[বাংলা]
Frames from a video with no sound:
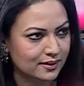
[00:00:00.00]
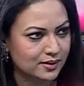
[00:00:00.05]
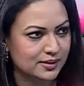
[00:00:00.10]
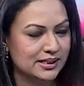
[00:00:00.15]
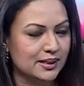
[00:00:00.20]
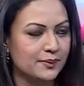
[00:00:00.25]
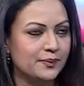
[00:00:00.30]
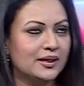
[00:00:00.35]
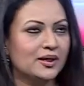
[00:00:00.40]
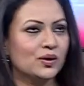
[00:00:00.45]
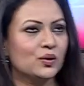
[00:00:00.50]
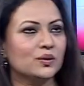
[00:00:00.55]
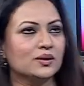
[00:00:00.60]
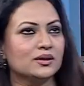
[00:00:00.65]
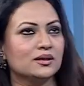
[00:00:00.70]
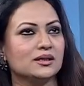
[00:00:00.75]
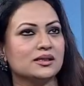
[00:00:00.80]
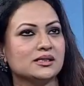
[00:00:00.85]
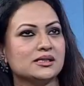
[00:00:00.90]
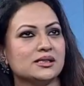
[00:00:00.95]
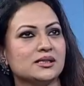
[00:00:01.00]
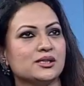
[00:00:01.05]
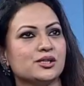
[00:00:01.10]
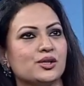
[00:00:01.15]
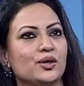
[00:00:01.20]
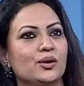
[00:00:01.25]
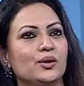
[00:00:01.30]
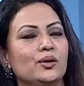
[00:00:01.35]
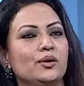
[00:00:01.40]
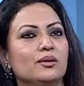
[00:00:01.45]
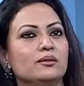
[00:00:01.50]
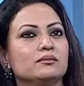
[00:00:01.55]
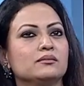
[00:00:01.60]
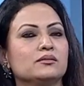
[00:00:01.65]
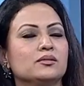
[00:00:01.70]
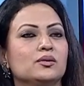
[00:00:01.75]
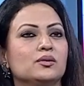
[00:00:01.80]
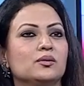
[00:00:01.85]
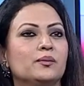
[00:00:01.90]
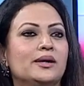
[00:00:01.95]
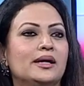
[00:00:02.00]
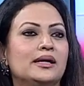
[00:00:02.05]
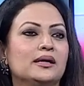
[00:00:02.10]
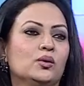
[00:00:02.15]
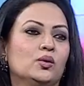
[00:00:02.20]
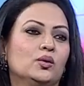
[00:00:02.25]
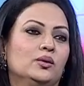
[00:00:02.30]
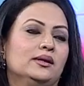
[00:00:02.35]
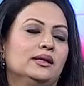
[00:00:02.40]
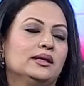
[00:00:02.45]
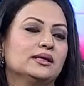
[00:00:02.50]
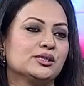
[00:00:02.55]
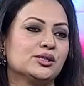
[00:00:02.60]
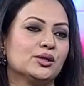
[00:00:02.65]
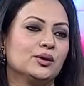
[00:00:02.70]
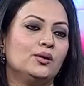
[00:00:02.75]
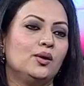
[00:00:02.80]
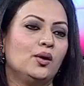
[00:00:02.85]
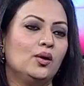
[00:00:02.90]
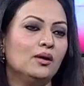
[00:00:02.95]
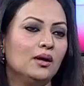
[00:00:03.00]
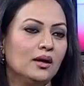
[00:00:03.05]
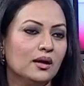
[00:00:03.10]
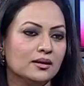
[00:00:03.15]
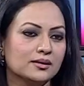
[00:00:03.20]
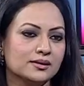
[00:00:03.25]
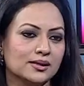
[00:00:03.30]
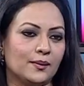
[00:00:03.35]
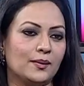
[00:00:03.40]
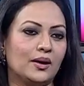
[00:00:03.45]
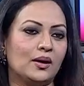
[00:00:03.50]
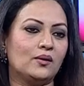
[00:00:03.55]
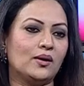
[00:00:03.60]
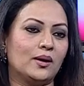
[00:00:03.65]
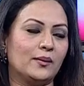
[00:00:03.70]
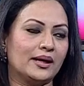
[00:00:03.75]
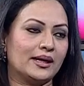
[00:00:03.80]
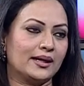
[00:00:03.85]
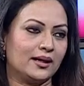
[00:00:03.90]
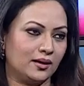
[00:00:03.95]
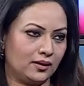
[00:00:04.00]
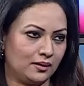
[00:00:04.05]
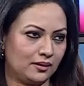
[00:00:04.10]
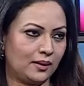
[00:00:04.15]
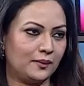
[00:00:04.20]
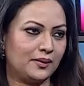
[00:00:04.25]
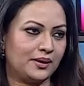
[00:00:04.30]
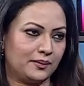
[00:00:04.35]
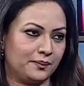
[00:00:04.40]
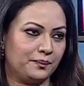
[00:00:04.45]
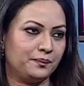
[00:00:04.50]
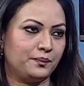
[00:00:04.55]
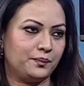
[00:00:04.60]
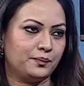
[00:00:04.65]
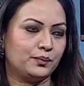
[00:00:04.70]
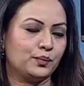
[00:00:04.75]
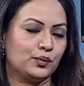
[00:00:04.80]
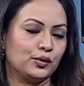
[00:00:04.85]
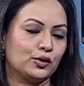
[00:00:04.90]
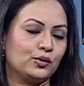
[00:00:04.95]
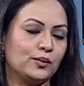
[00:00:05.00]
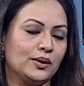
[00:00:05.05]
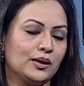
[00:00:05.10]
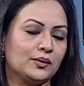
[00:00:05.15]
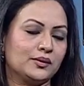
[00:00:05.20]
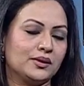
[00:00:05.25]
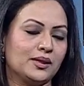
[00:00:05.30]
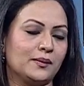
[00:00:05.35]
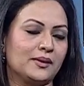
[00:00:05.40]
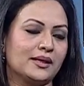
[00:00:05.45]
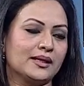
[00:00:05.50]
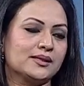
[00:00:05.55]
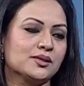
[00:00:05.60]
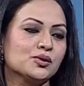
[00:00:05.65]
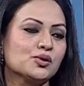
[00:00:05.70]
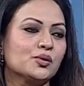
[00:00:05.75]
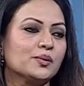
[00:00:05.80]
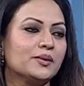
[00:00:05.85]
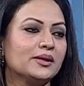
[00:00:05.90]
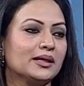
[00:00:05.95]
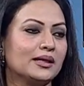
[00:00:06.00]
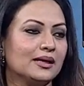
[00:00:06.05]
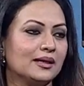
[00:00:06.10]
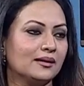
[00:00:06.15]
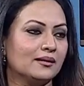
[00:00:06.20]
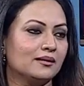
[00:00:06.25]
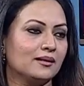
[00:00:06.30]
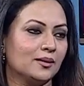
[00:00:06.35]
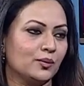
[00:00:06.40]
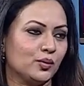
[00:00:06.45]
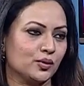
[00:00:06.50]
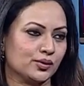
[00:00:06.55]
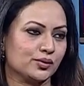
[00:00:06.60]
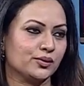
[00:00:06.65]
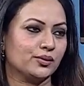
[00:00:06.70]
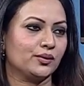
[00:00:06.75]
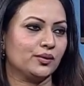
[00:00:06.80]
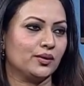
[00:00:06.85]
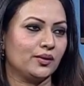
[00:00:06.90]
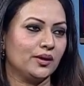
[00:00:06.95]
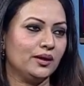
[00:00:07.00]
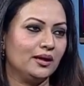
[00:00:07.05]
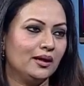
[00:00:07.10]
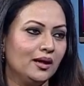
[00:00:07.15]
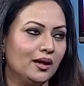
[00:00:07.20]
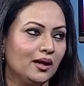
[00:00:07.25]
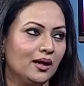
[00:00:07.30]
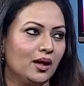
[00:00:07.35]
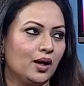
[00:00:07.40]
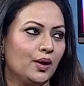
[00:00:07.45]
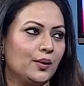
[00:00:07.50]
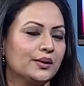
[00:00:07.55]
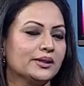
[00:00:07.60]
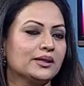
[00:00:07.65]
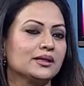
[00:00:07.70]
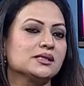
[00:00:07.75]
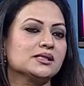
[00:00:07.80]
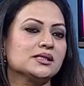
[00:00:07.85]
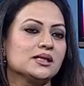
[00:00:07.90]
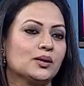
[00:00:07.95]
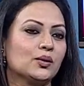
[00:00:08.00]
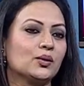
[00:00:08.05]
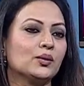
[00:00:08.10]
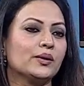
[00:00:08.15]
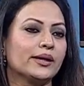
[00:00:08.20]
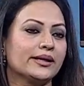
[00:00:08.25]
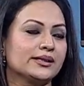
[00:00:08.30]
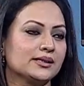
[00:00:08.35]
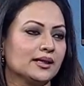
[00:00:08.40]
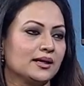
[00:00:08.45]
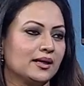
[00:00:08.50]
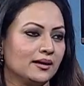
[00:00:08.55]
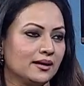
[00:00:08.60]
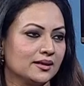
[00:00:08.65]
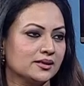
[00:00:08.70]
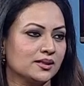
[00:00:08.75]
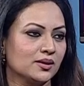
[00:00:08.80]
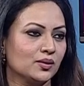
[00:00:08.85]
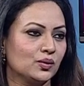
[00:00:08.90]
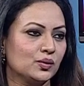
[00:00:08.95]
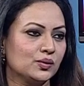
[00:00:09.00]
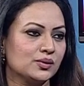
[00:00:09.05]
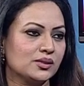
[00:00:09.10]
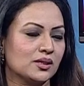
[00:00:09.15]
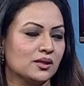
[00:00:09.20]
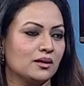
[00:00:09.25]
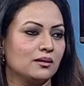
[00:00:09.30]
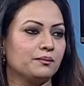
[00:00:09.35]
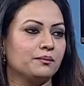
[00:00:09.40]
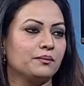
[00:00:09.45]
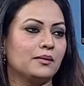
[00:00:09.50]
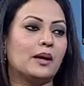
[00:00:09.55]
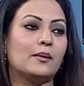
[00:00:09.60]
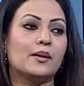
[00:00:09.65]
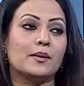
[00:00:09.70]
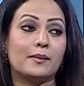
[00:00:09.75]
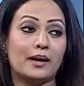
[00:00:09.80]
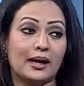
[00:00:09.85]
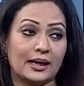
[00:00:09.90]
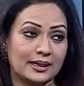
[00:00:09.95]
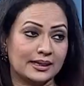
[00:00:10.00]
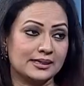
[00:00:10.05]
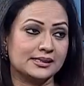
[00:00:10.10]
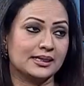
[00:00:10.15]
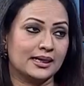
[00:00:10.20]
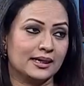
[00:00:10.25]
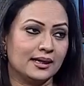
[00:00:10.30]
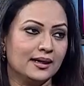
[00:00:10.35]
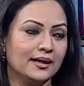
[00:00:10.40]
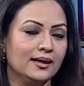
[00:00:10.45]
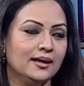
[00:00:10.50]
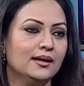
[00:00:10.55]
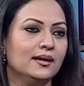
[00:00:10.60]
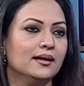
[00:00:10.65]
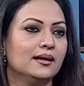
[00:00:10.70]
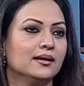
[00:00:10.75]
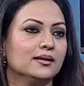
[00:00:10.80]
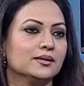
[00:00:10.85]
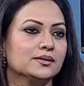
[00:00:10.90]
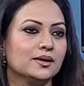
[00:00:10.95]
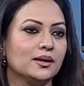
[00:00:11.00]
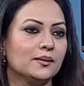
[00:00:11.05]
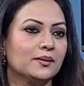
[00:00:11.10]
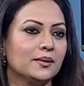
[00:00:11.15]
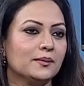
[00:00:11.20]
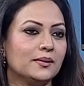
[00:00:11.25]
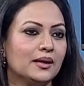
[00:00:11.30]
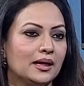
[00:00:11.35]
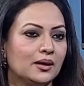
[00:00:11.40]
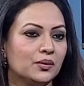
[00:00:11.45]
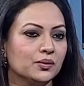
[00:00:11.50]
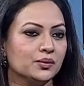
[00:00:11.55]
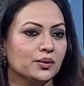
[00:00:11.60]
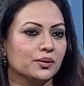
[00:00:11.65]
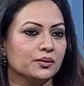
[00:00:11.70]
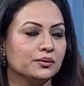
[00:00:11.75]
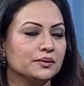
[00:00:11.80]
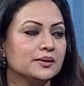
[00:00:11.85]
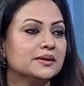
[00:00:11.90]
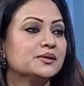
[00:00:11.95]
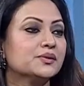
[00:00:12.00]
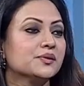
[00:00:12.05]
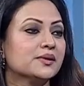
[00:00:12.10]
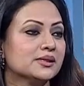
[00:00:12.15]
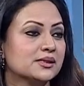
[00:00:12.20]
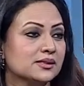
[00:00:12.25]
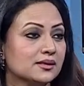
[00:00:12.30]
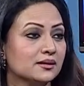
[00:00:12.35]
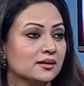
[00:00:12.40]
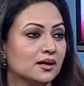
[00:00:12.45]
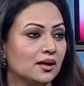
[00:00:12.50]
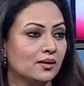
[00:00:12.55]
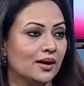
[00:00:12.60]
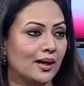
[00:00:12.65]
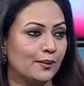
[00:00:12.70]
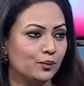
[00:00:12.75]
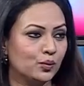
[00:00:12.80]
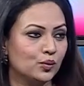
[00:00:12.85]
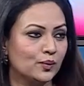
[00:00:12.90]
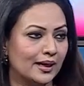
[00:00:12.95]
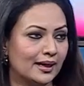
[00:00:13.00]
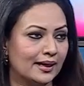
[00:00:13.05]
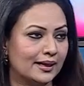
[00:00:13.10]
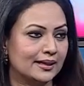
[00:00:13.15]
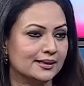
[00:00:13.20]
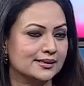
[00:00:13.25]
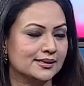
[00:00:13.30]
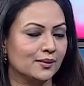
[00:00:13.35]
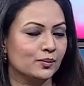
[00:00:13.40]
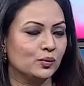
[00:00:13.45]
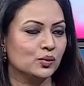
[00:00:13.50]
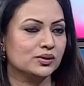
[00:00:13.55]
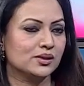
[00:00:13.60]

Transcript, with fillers: সে বিয়ে করতে দেশে এসেছিল তো মেয়ে দেখছিল সামহাও আমাকে আমার প্রথম আলোতে আমার একটা ছবি দেখে তার পছন্দ হয় হওয়াতে সে কোনো একটা কানেকশন খুঁজে আমার মাকে জানায় সো আমার মাও তখন ইন্টারেস্টেড কারণ আব্বু মারা গেছে আব্বু